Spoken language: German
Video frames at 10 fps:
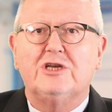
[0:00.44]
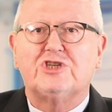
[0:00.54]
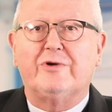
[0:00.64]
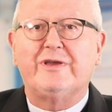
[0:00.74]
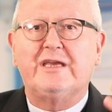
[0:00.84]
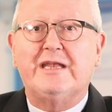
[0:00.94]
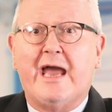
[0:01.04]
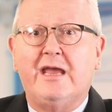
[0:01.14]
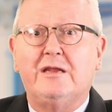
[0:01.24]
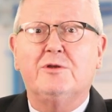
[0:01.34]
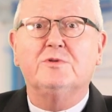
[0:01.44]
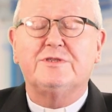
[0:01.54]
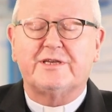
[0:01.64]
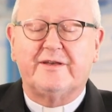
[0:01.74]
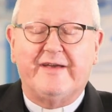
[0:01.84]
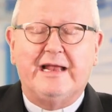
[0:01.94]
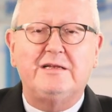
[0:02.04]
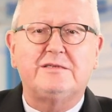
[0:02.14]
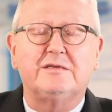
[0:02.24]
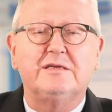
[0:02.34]
Schaue ich hinein in unsere
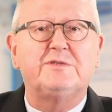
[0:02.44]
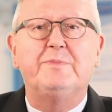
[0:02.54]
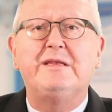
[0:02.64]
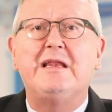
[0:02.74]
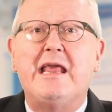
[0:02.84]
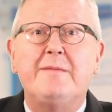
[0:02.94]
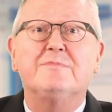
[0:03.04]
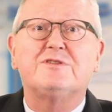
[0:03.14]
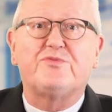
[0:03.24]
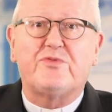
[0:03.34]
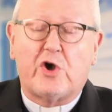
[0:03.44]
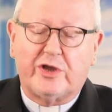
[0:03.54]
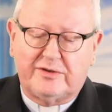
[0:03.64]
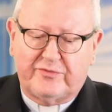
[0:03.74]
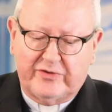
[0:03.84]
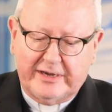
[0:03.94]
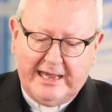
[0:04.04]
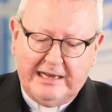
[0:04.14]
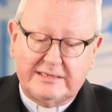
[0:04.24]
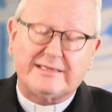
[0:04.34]
Welt, ist mir die Lebensfreud
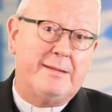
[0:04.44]
vergällt.